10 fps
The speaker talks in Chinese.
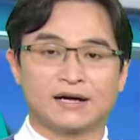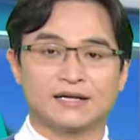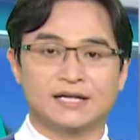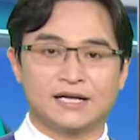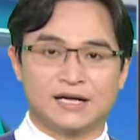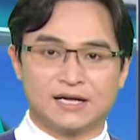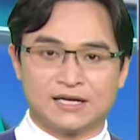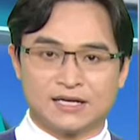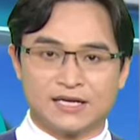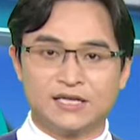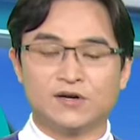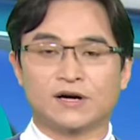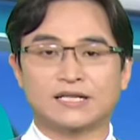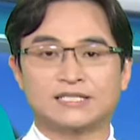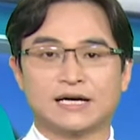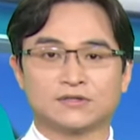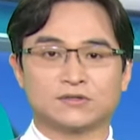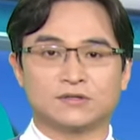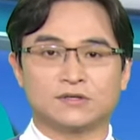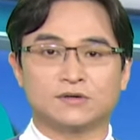有香，因用到即当
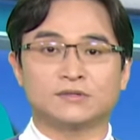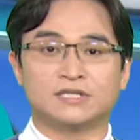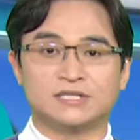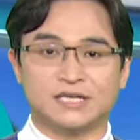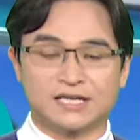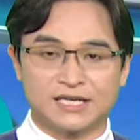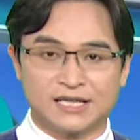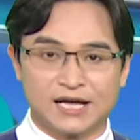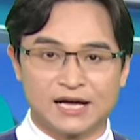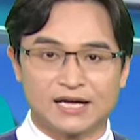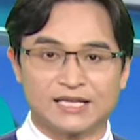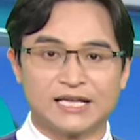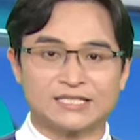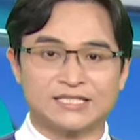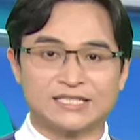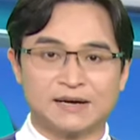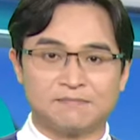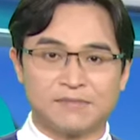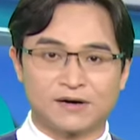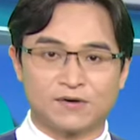中有真侪囡仔，伊也真
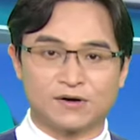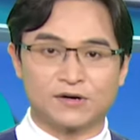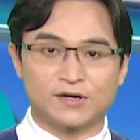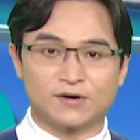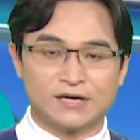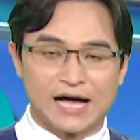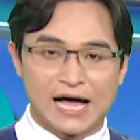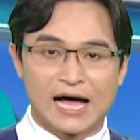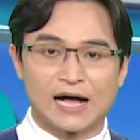正毋捌看过讲